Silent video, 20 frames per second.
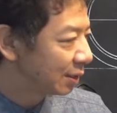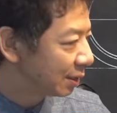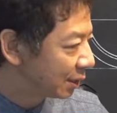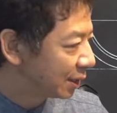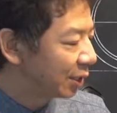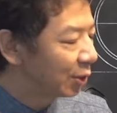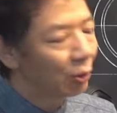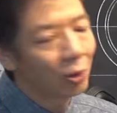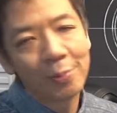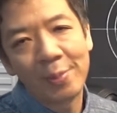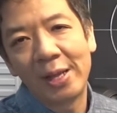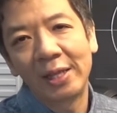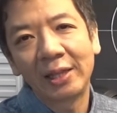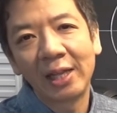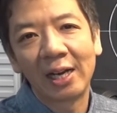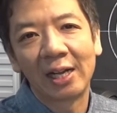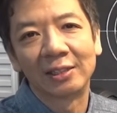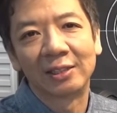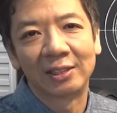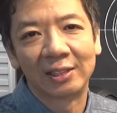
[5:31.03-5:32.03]
日頃
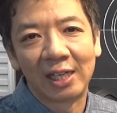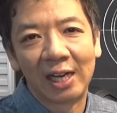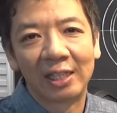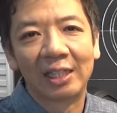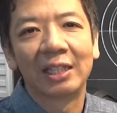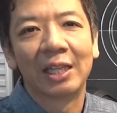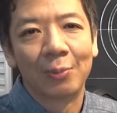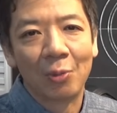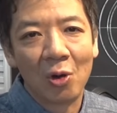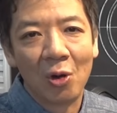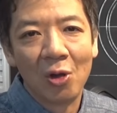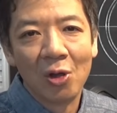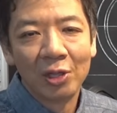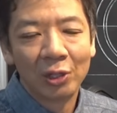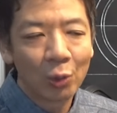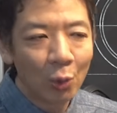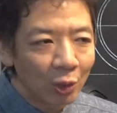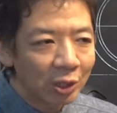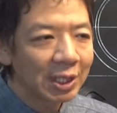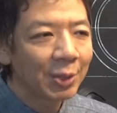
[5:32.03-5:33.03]
メンテナンスされてても、
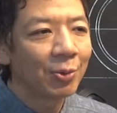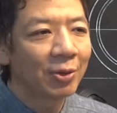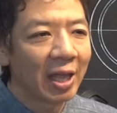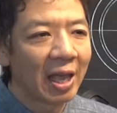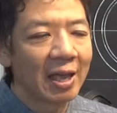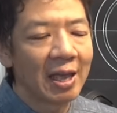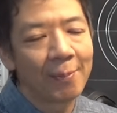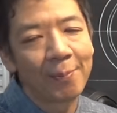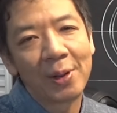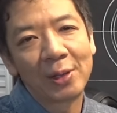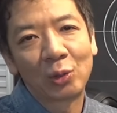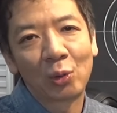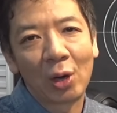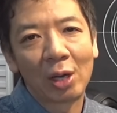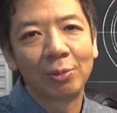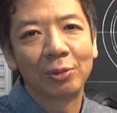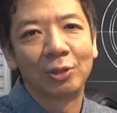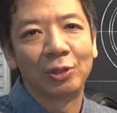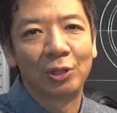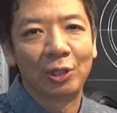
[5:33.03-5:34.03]
どうしてもね、やっぱり
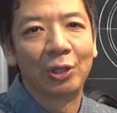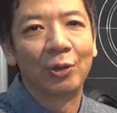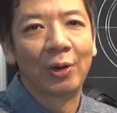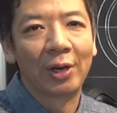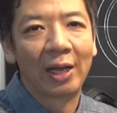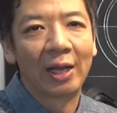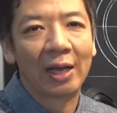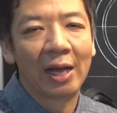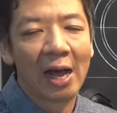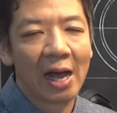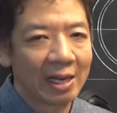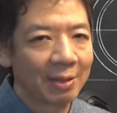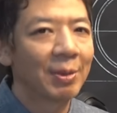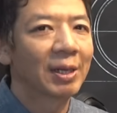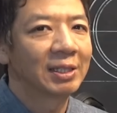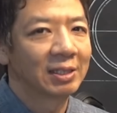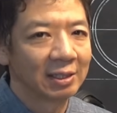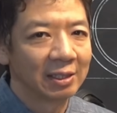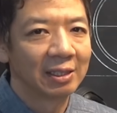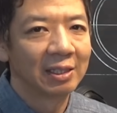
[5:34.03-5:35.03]
トラブルっていうのがね、あり
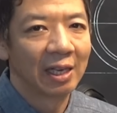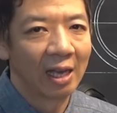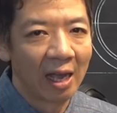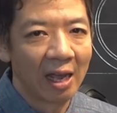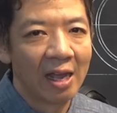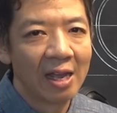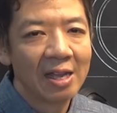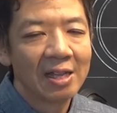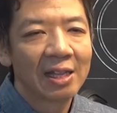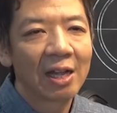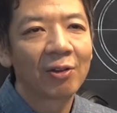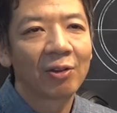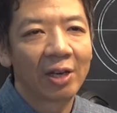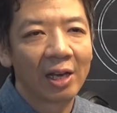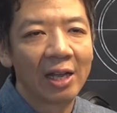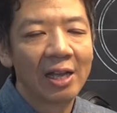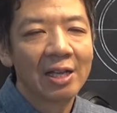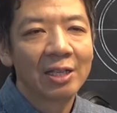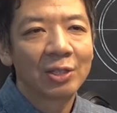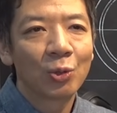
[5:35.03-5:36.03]
ます。はい。なので
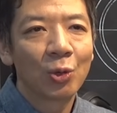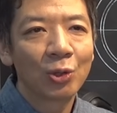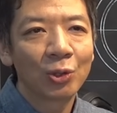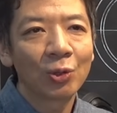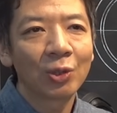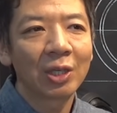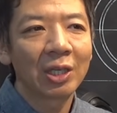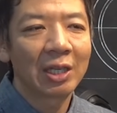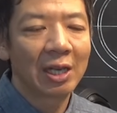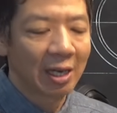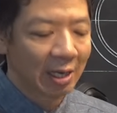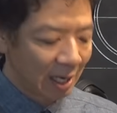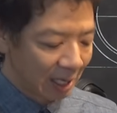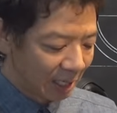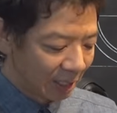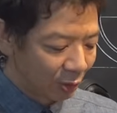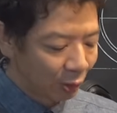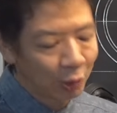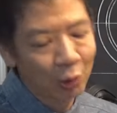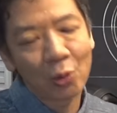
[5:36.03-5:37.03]
ね、そういう時なんか
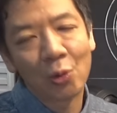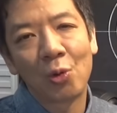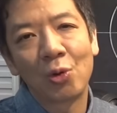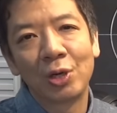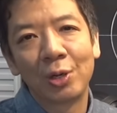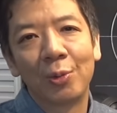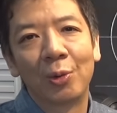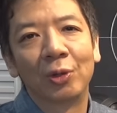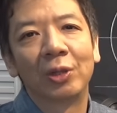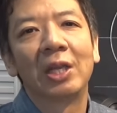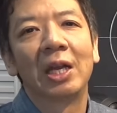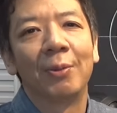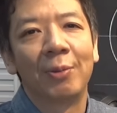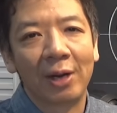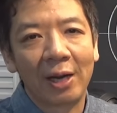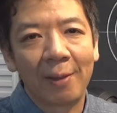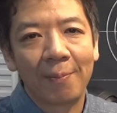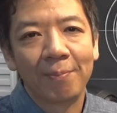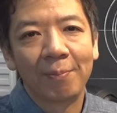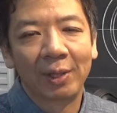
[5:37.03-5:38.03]
にちょっとこういうのを持ってれ
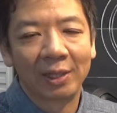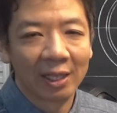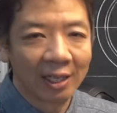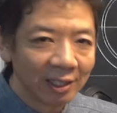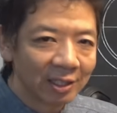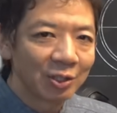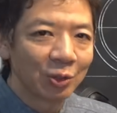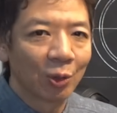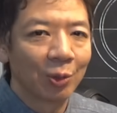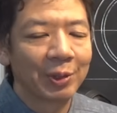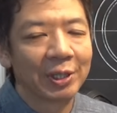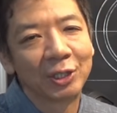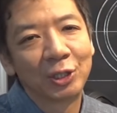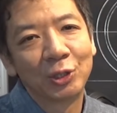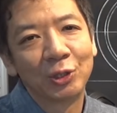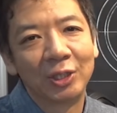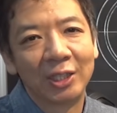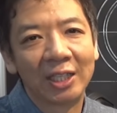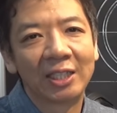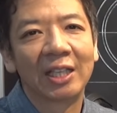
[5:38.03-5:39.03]
ばね、またその場で
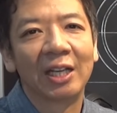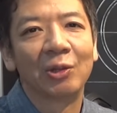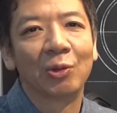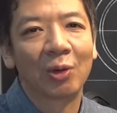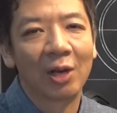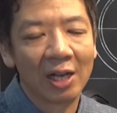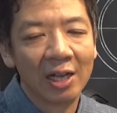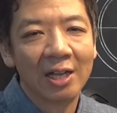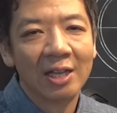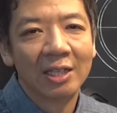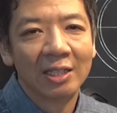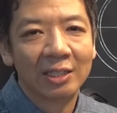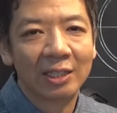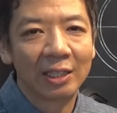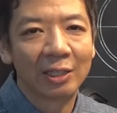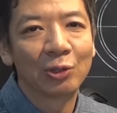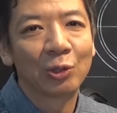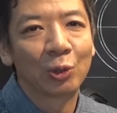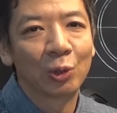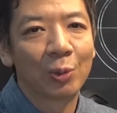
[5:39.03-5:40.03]
修理できたりとか、
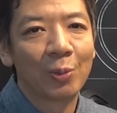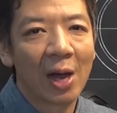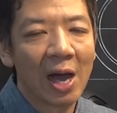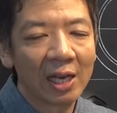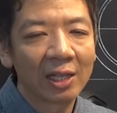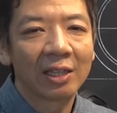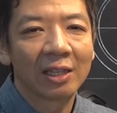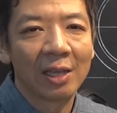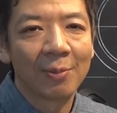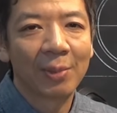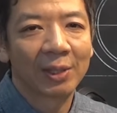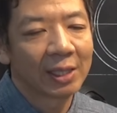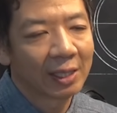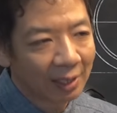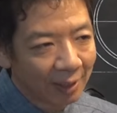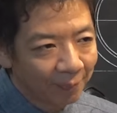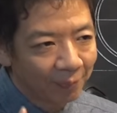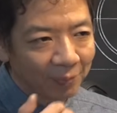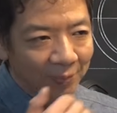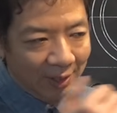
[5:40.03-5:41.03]
できることもあって、また
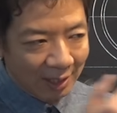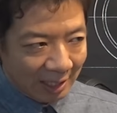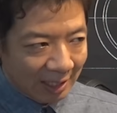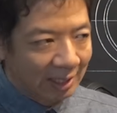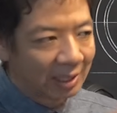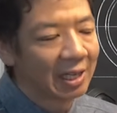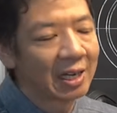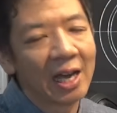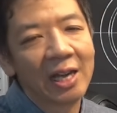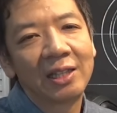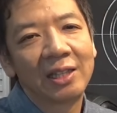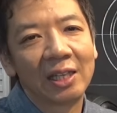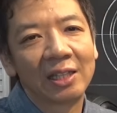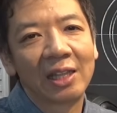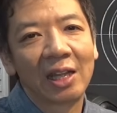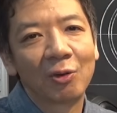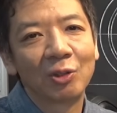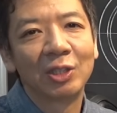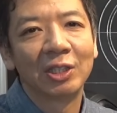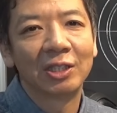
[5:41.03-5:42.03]
ね、行って帰って
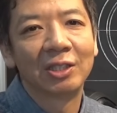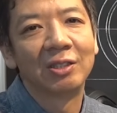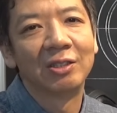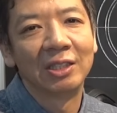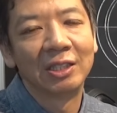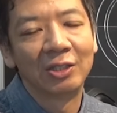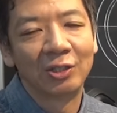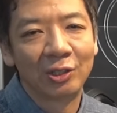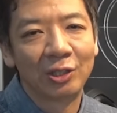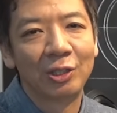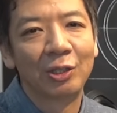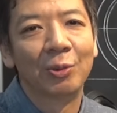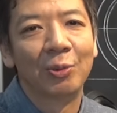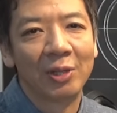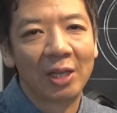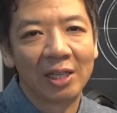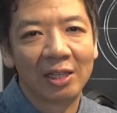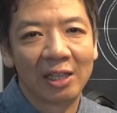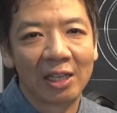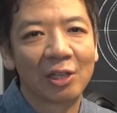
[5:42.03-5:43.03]
楽しいツーリングっていうのも
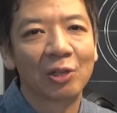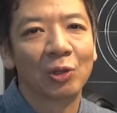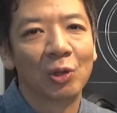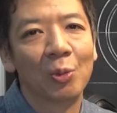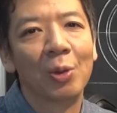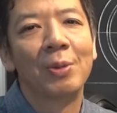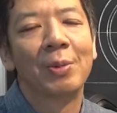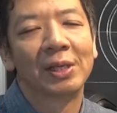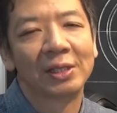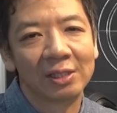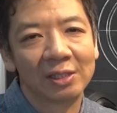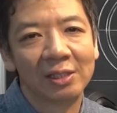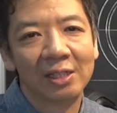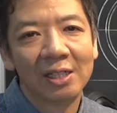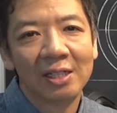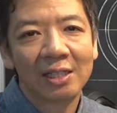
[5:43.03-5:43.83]
ね、できると思います。